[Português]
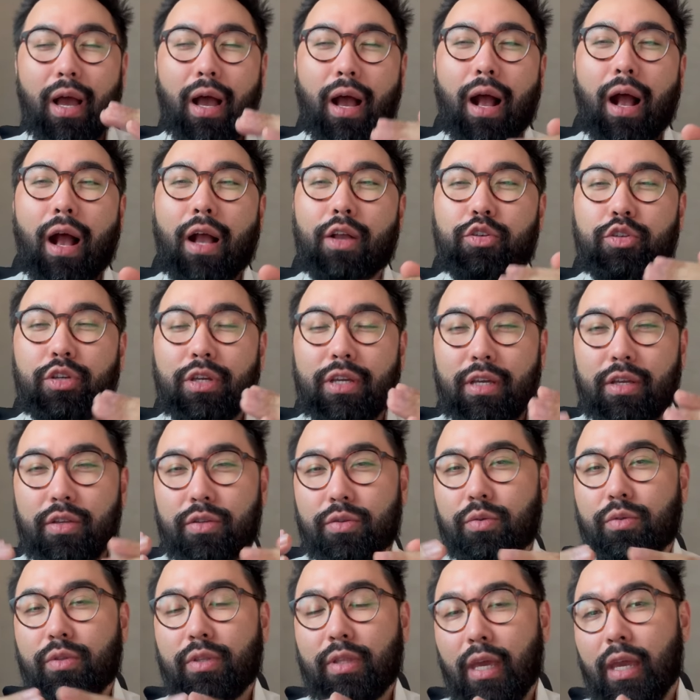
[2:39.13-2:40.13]
Acho que
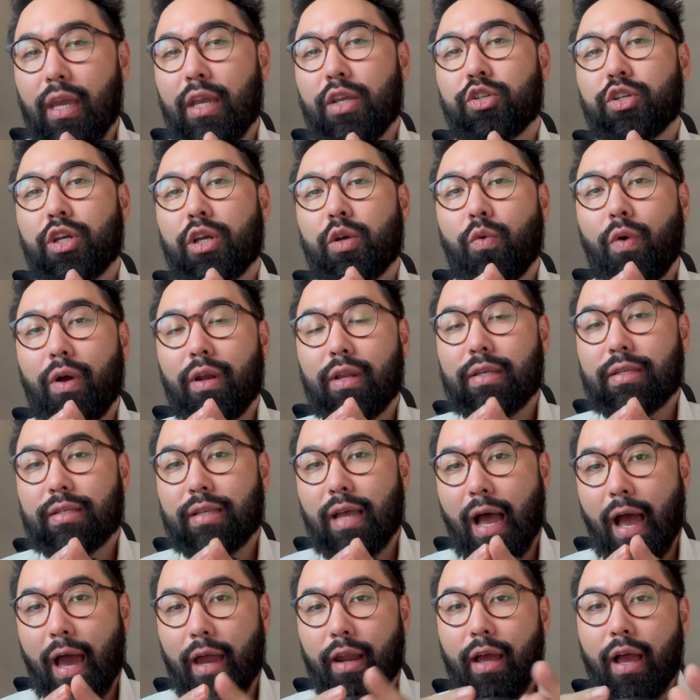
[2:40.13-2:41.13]
isso tende a
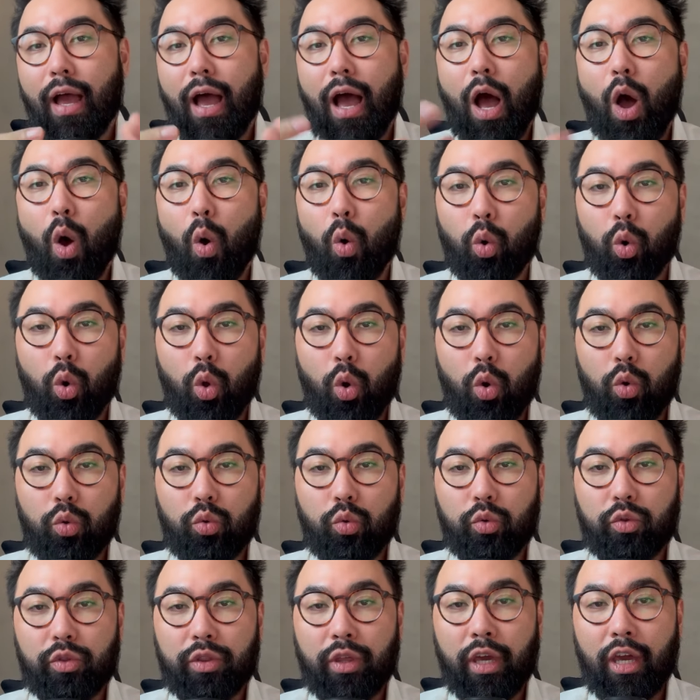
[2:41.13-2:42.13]
equalizar ao longo
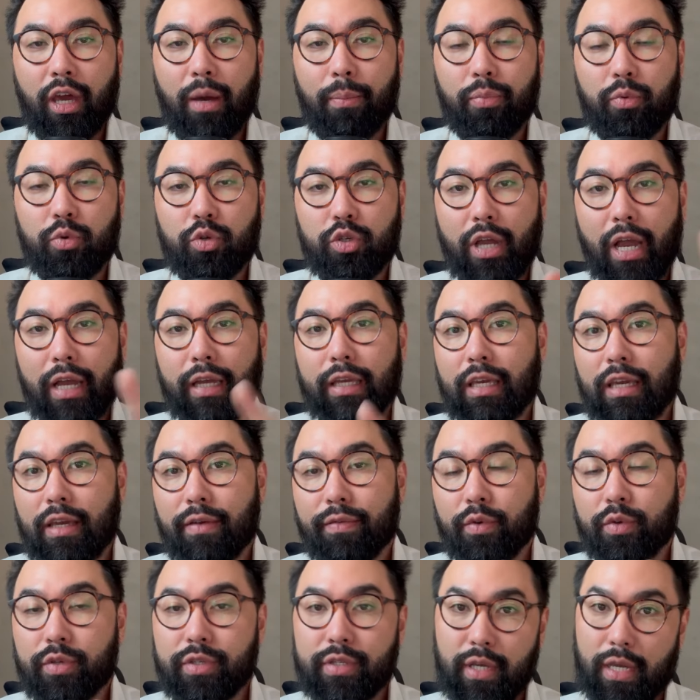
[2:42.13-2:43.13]
do tempo, já que
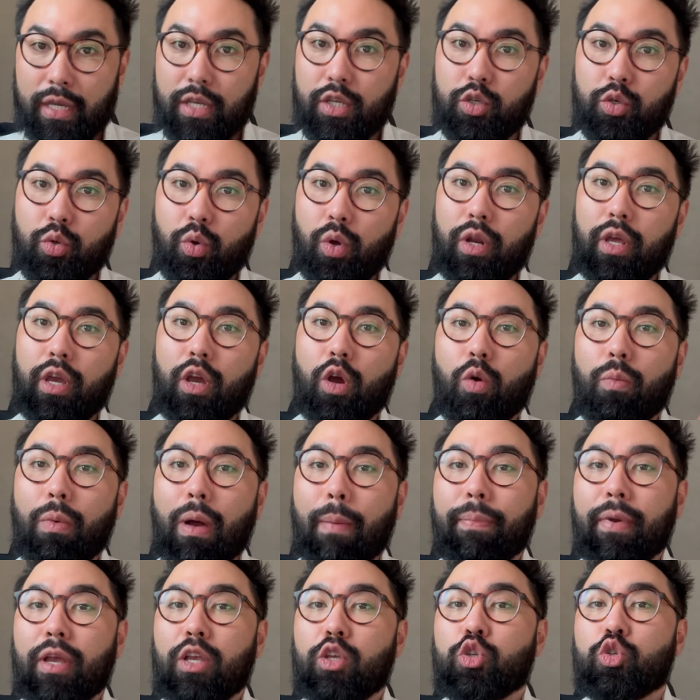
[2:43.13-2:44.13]
você escolheu uma
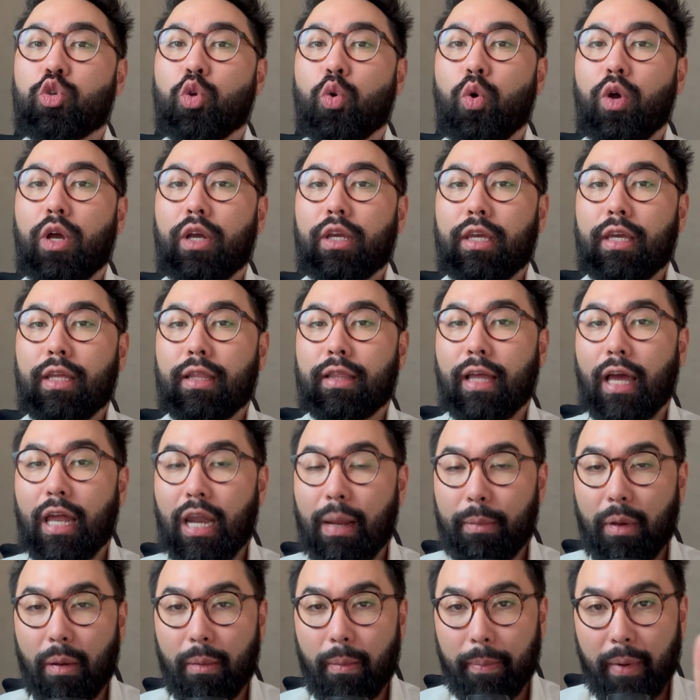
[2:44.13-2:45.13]
pessoa que está na
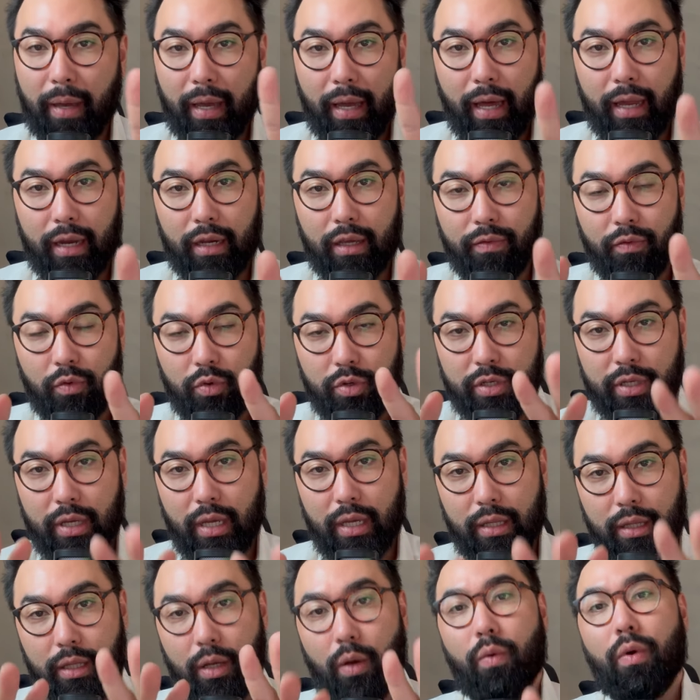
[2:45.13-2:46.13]
mesma pegada que você.
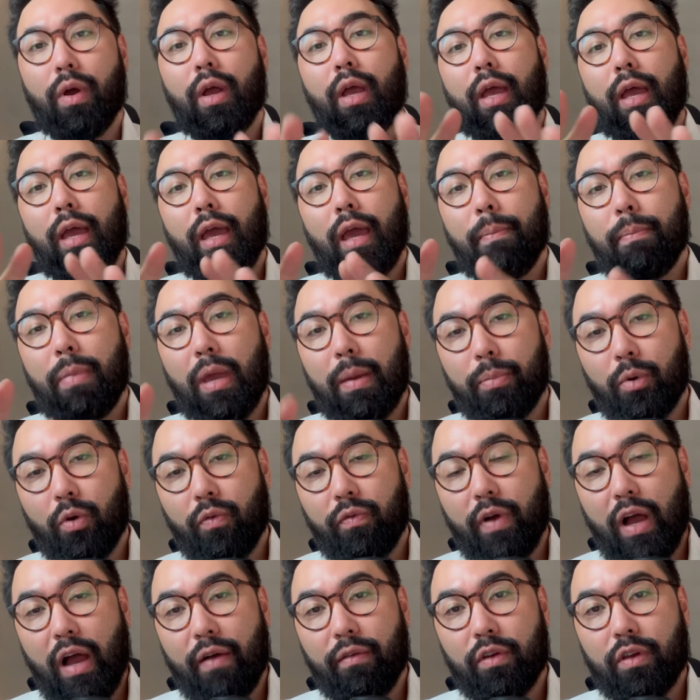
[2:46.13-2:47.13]
Então, é bem
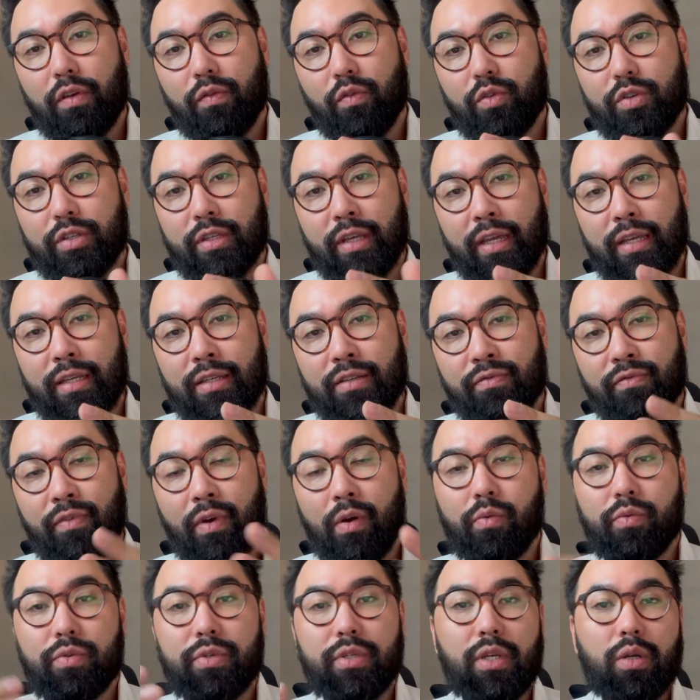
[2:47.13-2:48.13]
provável que vocês
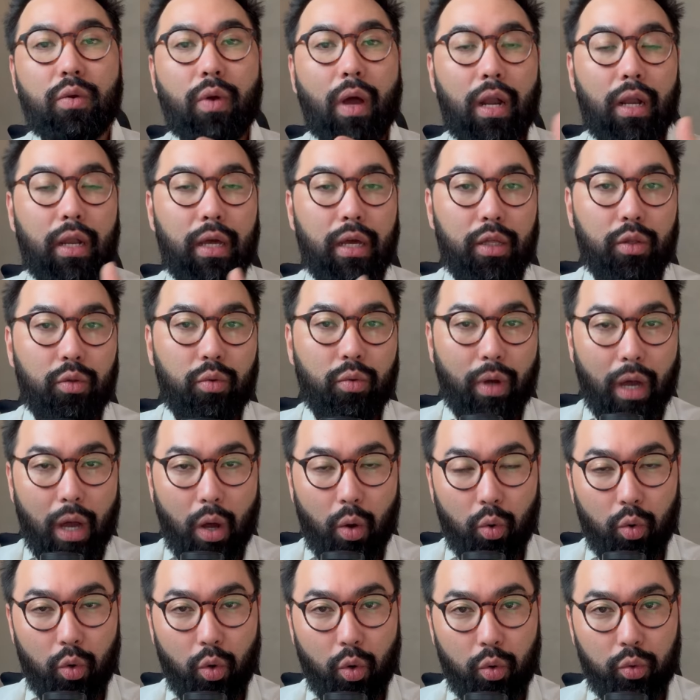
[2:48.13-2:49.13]
vão se igualando
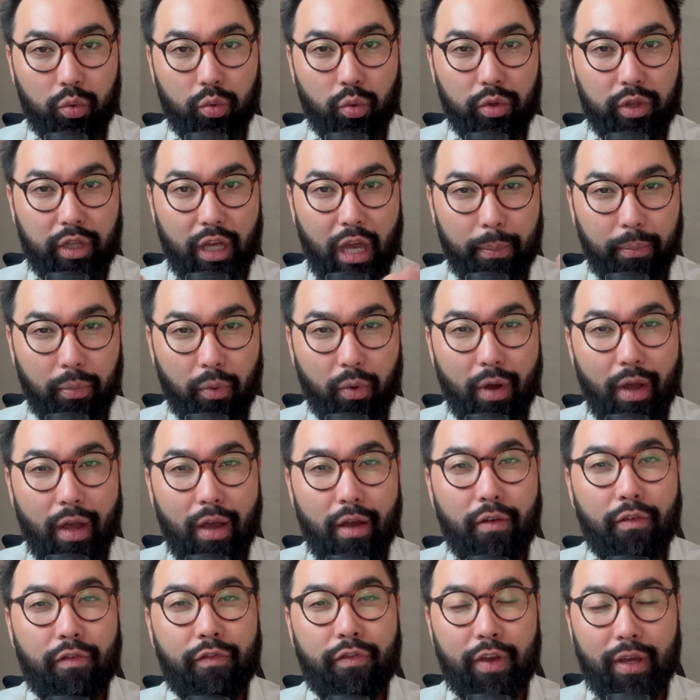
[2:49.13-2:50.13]
ao longo do tempo
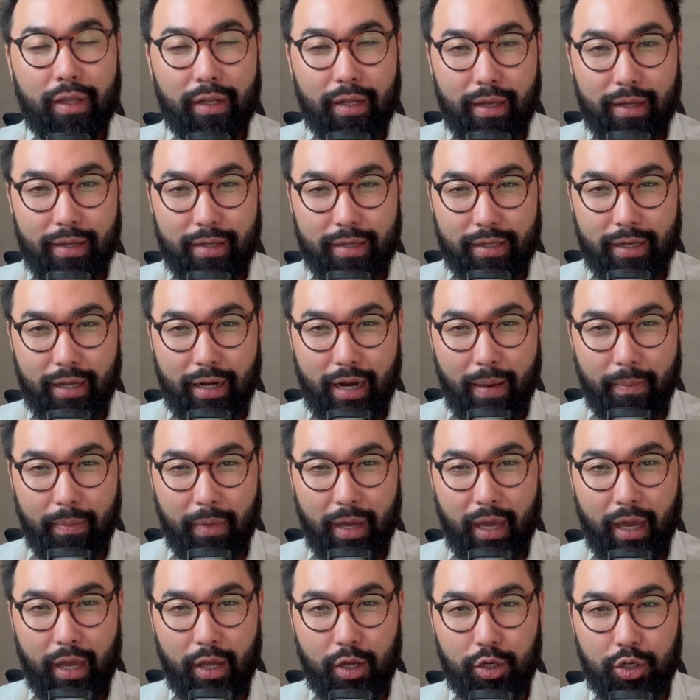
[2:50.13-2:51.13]

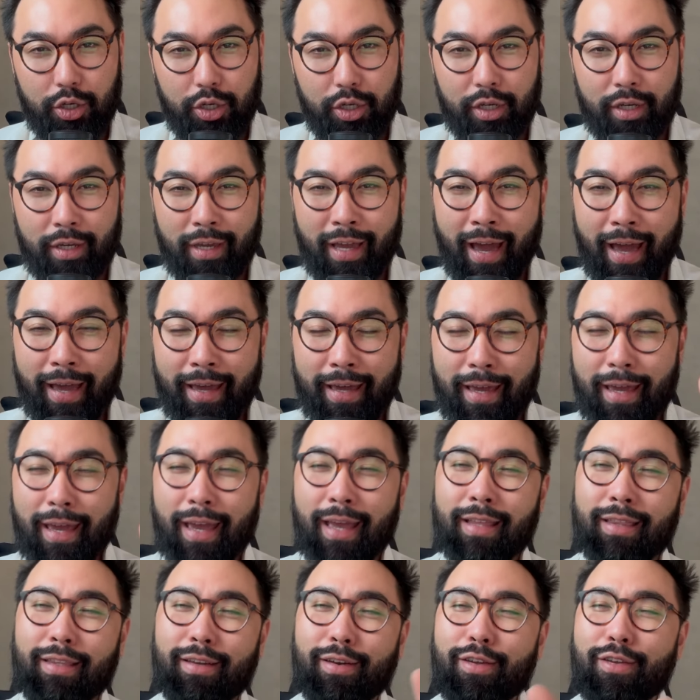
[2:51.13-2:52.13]
financeiramente. E aí
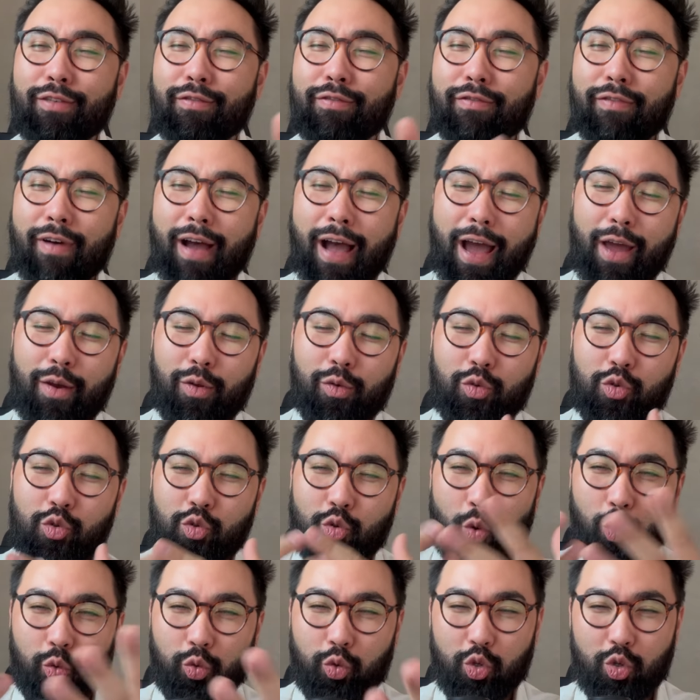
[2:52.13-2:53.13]
entra em vários
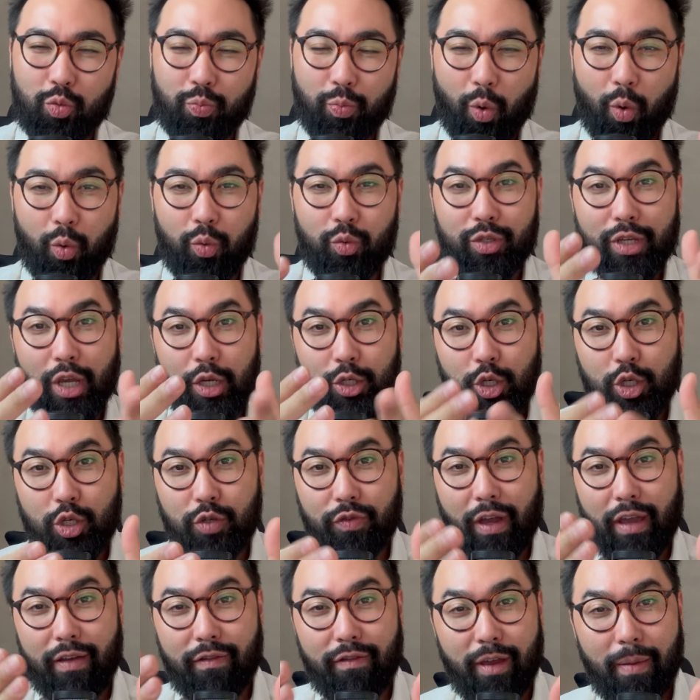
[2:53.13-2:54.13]
outros pontos que a gente
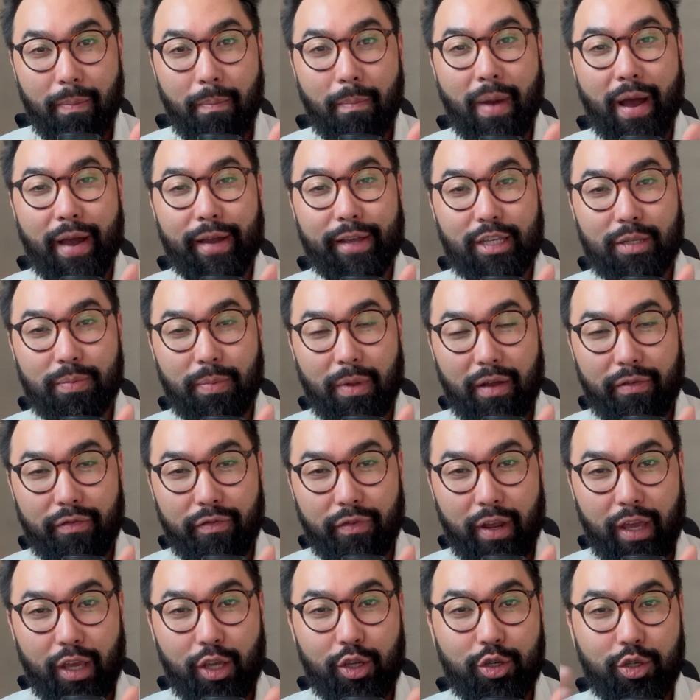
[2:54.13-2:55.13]
vai ver mais para
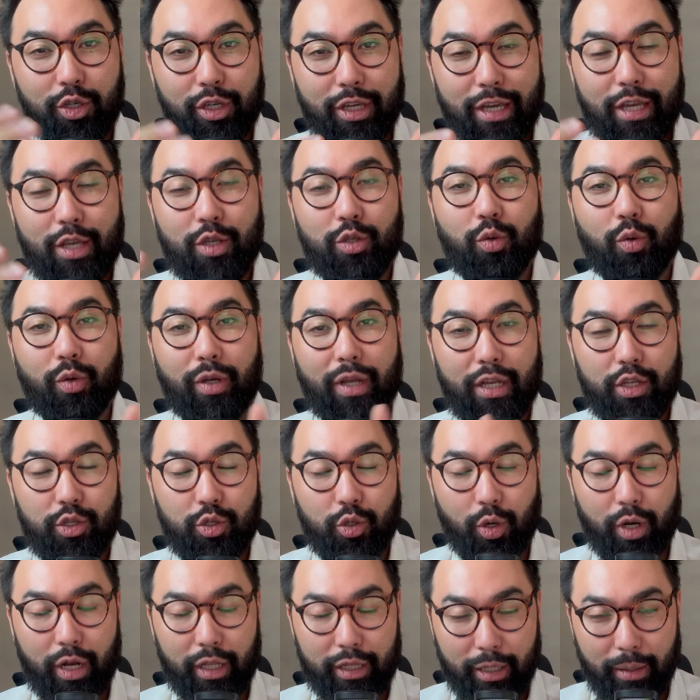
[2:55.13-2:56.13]
frente que isso
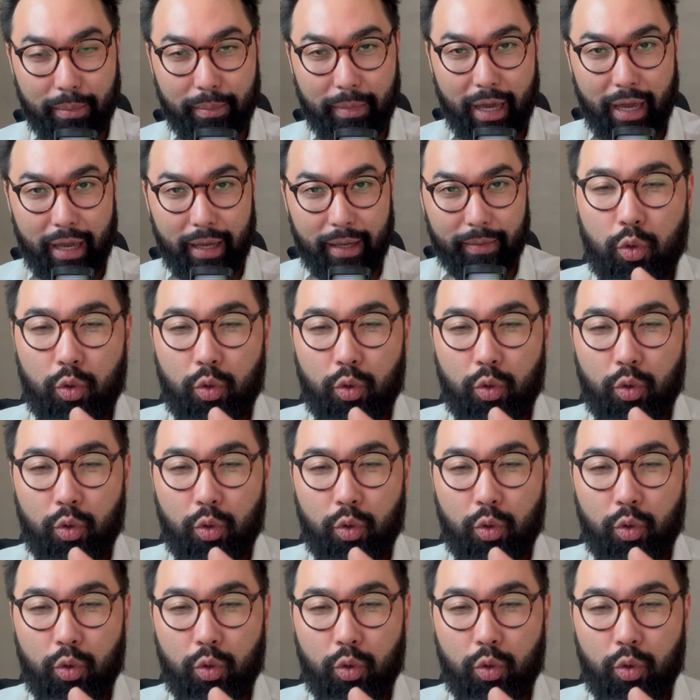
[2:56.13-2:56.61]
ocasiona também.